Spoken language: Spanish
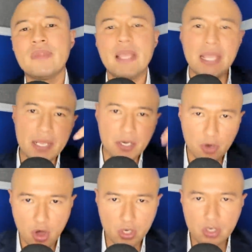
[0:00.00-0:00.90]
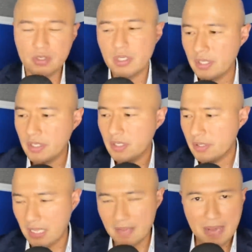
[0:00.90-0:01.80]
Error
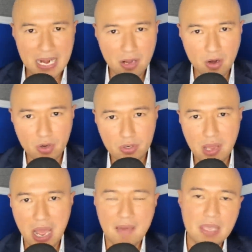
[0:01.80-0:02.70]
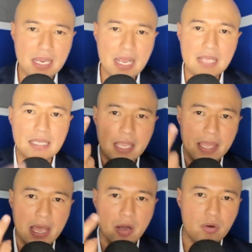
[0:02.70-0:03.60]
de Malagón, América se
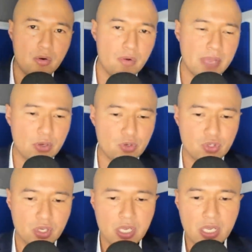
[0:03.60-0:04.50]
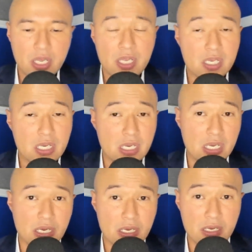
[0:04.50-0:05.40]
queda con uno menos
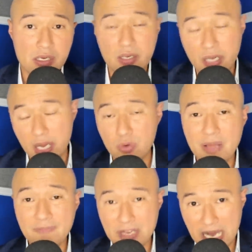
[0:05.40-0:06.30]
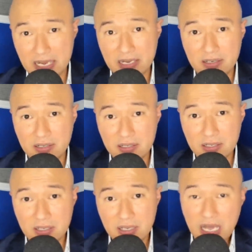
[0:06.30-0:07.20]
y en una final
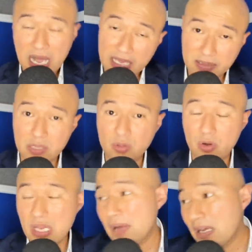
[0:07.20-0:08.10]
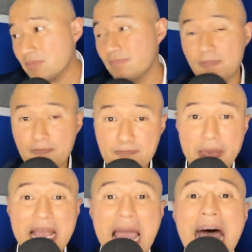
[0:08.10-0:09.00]
ante Tolima,
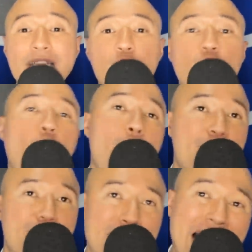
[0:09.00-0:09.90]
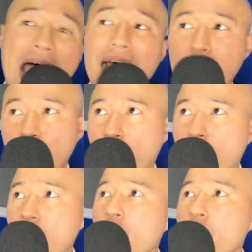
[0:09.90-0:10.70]
pecato, pecato,